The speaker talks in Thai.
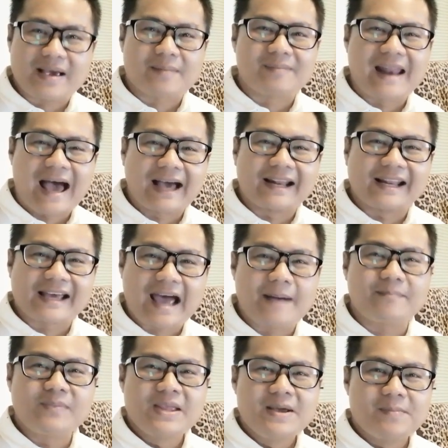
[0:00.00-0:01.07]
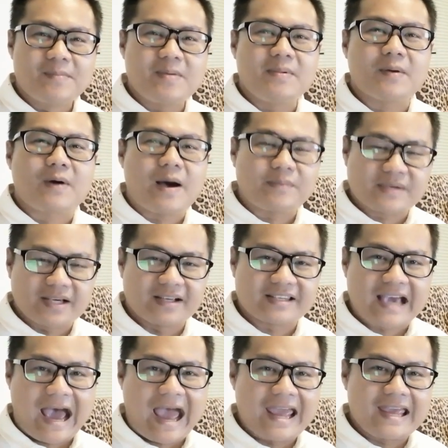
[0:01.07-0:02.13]
มีกำลังนะครับ ไม่มีความเฉิด
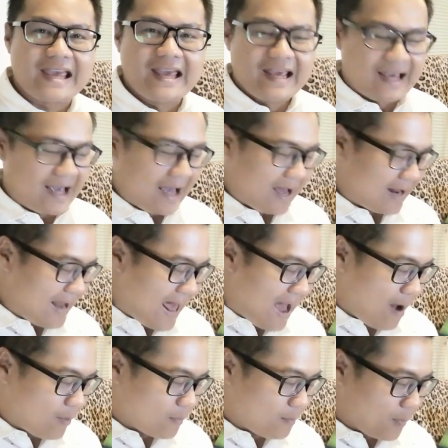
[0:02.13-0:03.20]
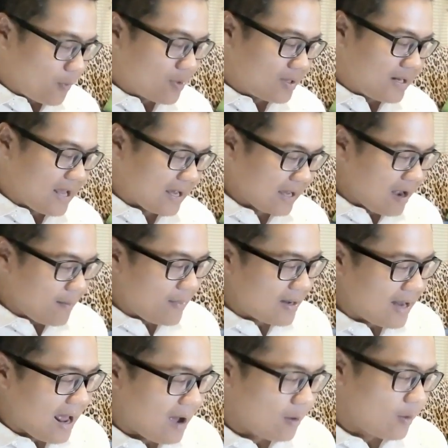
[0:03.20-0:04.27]
ฉายดาวพุธเนี่ยก็เป็
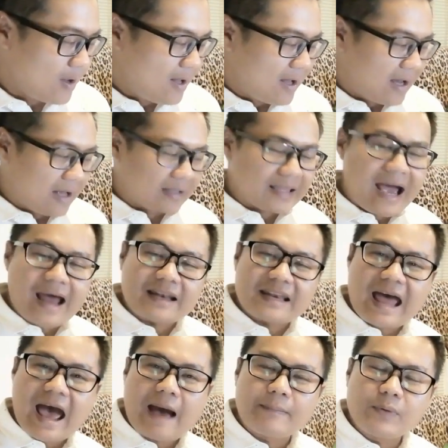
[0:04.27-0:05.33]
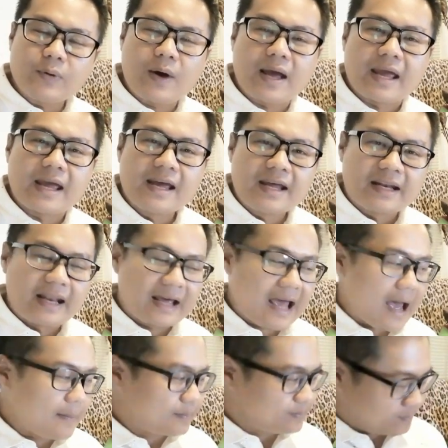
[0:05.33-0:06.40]
นดาวธาตุน้ำด้วยนะ
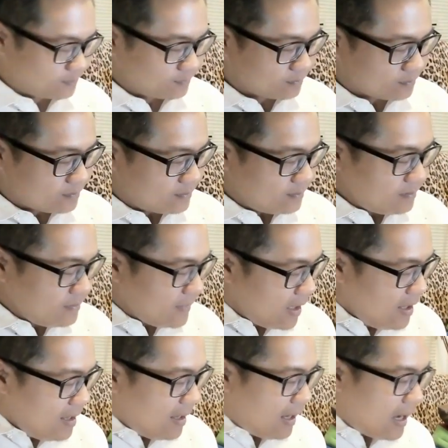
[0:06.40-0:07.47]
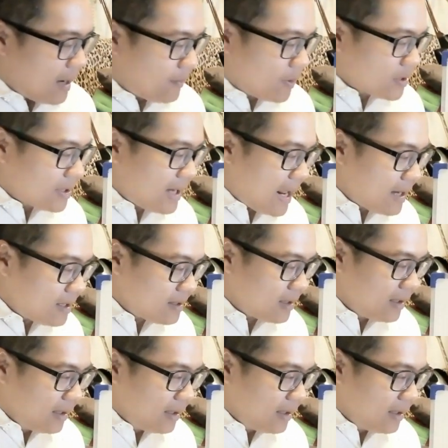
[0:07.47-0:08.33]
ครับ เพราะฉะนั้น